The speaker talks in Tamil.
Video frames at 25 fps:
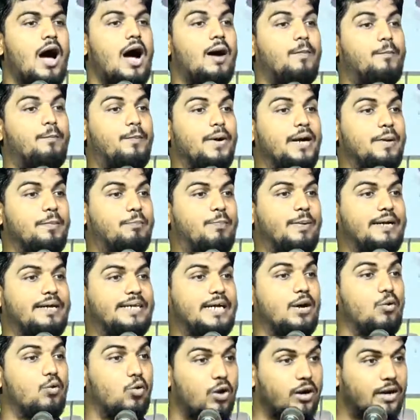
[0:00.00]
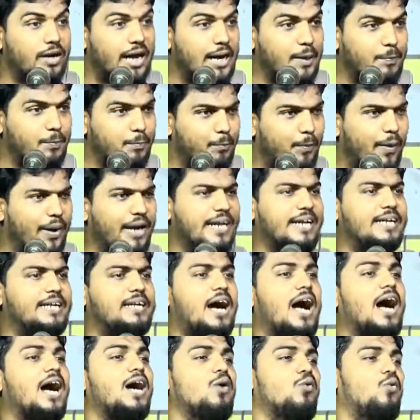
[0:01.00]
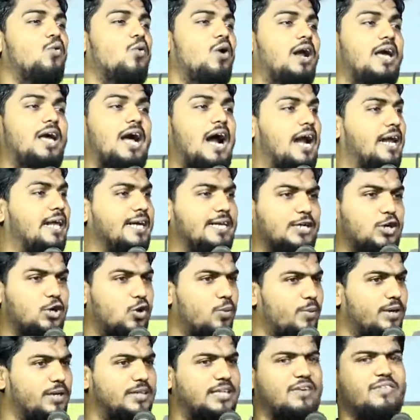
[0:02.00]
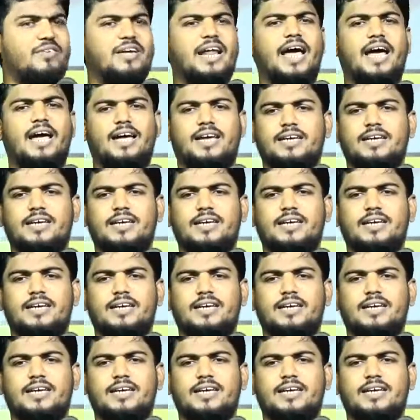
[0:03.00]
அப்படிப்பட்ட ஒரு நற்பணிக்காக உங்களை அழைக்கிறோமே தவிர